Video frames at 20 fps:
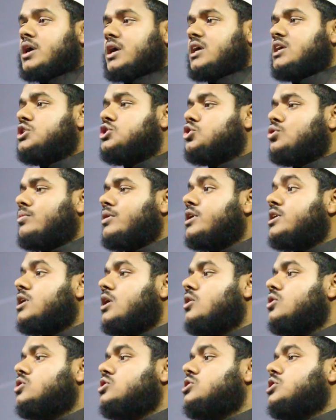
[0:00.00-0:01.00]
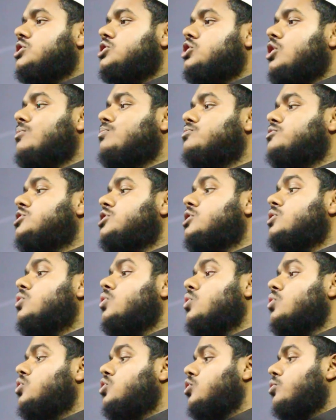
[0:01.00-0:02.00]
এই সময়টা হচ্ছে সবচেয়ে
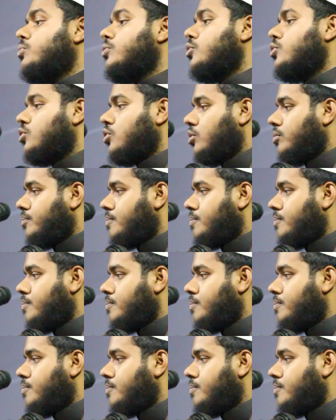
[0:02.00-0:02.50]
গুরুত্বপূর্ণ